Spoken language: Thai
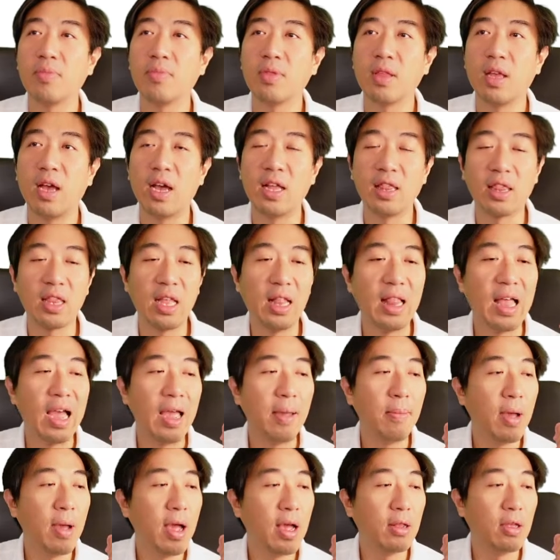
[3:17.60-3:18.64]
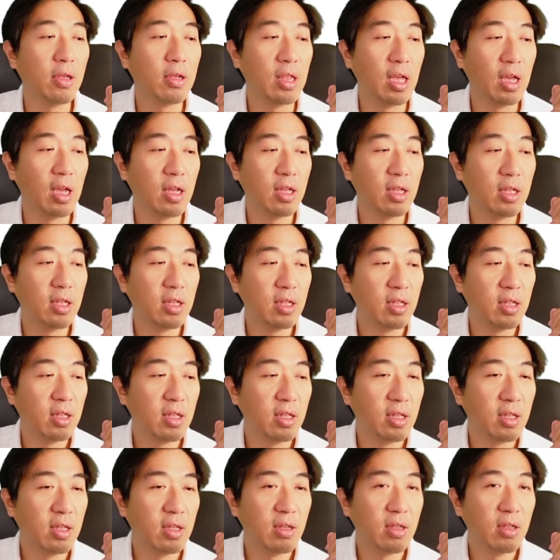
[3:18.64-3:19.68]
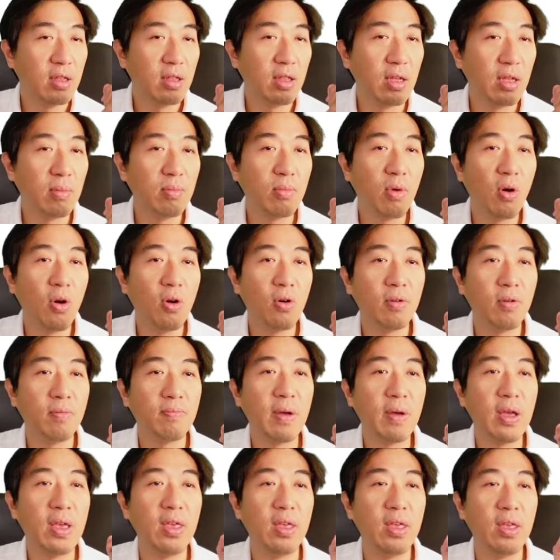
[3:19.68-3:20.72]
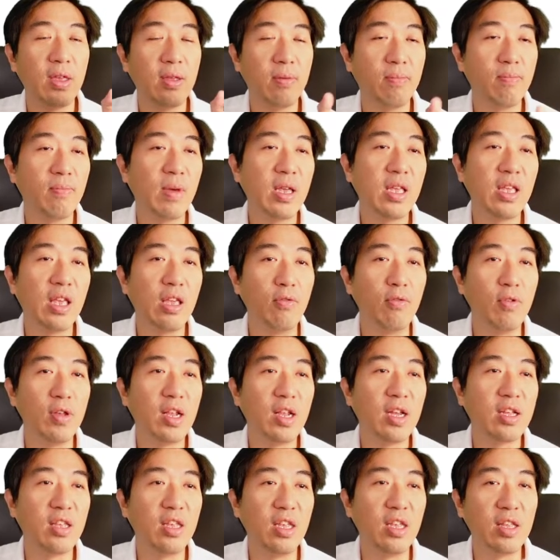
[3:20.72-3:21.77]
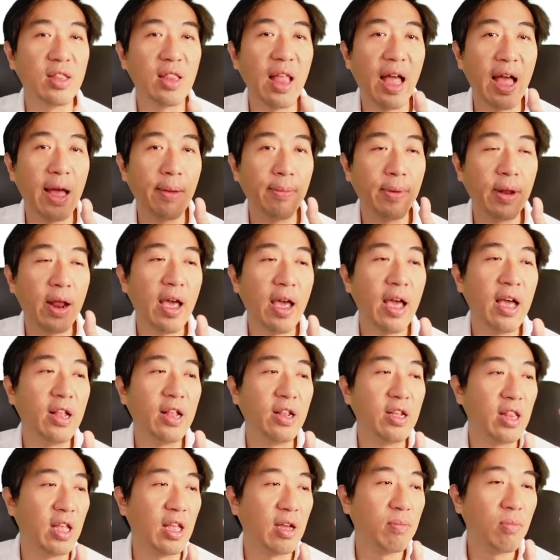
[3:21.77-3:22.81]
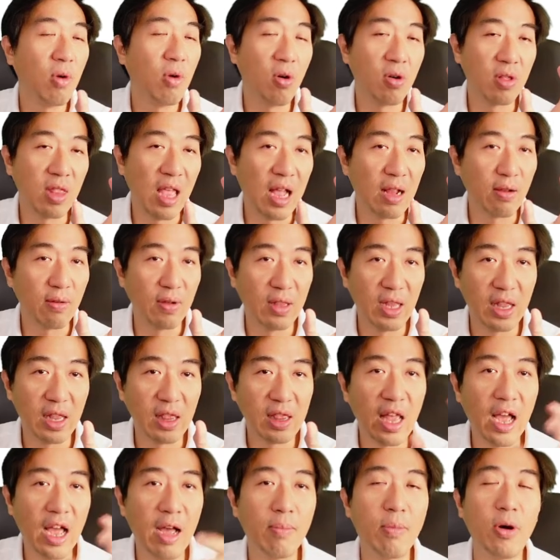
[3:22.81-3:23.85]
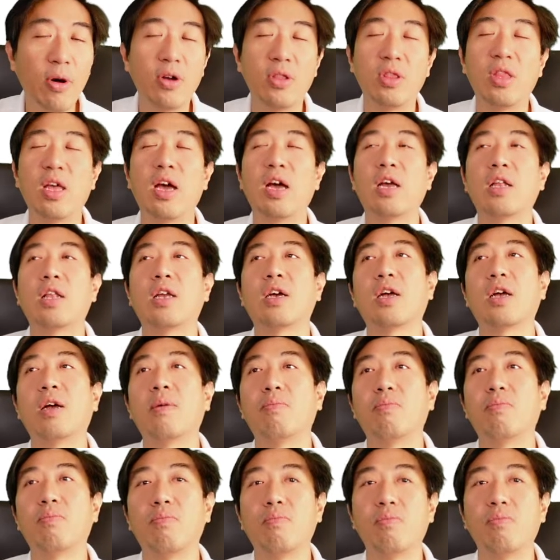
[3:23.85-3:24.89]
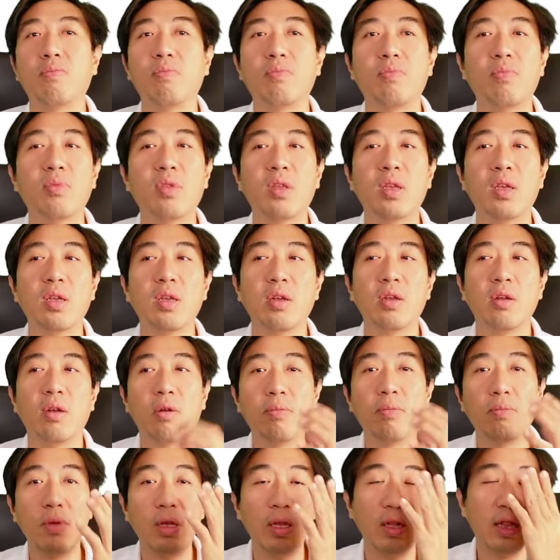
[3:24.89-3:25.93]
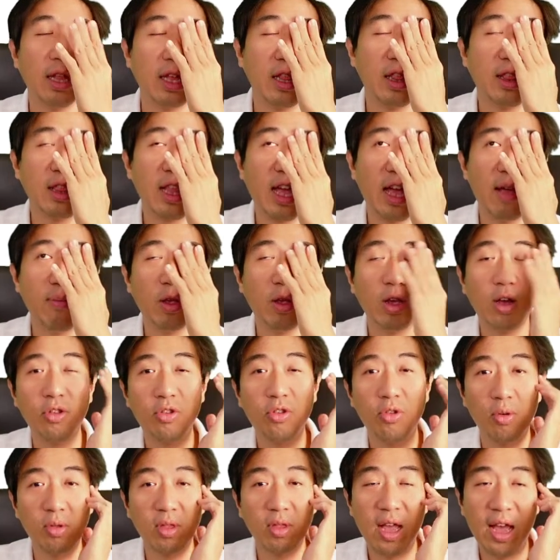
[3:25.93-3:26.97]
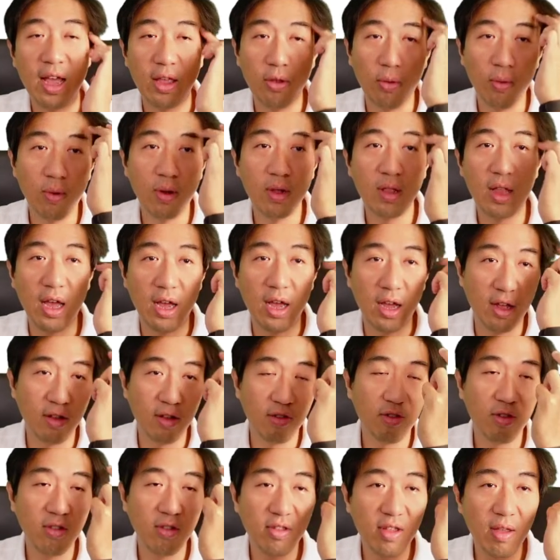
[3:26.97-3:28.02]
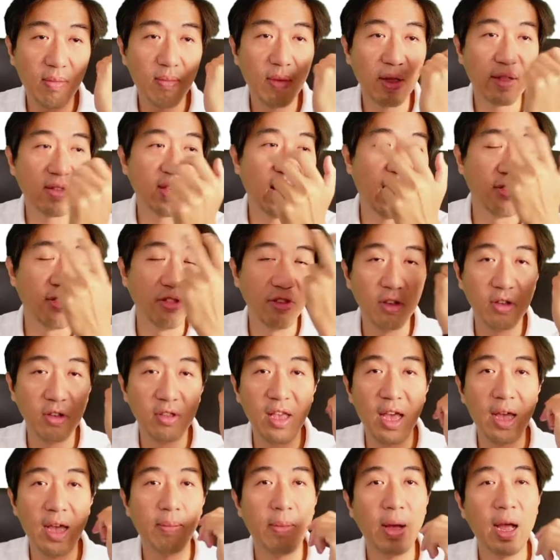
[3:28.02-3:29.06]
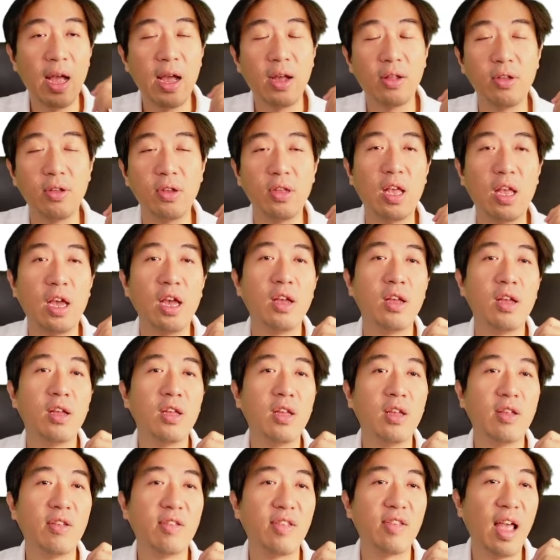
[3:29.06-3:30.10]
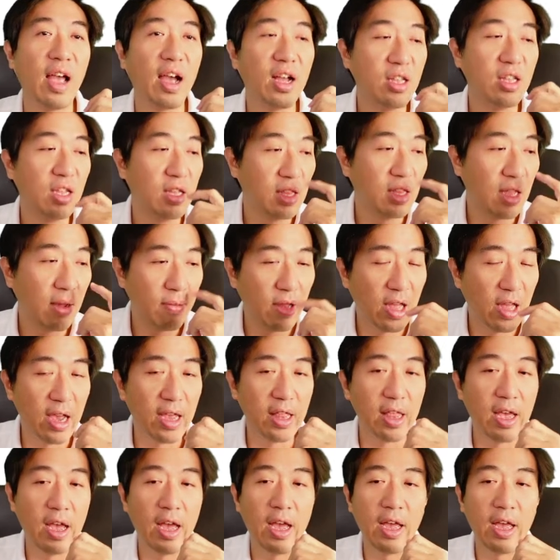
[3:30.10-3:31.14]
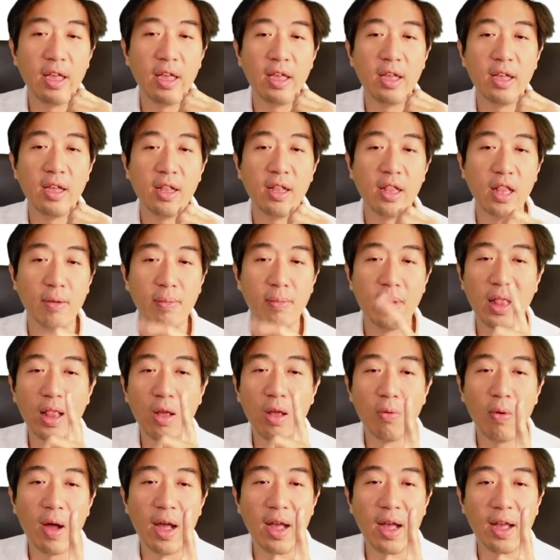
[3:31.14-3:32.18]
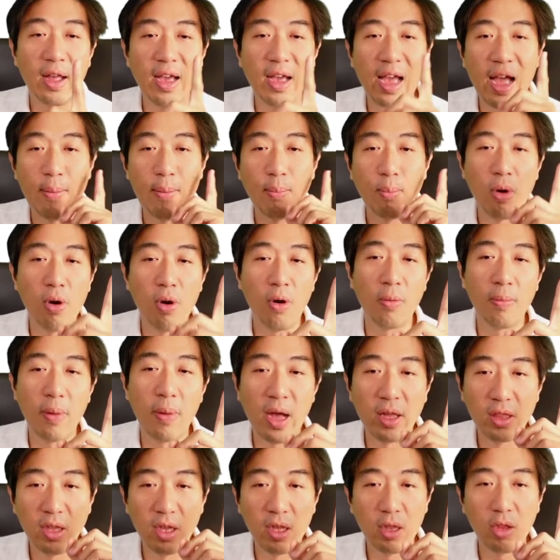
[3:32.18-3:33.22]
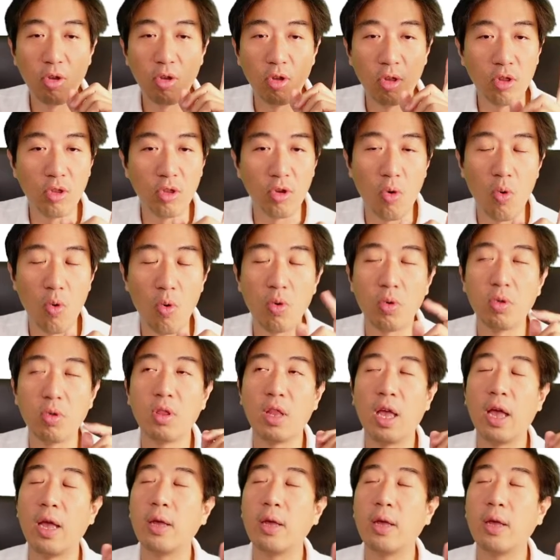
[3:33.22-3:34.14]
อันตรายมากเลยนะแล้วมองไปไม่กี่วินาทีตาพร่าเลยนะมองนานกว่านั้นตาบอดได้นะครับมันมีเลนส์ตามีกระจกตาอยู่ข้างหลังซึ่งเส้นประสาทเยอะแยะมากเลยนะแสงอาทิตย์ทำลายได้เรามัดระวังการมองพระอาทิตย์โดยตรงนะ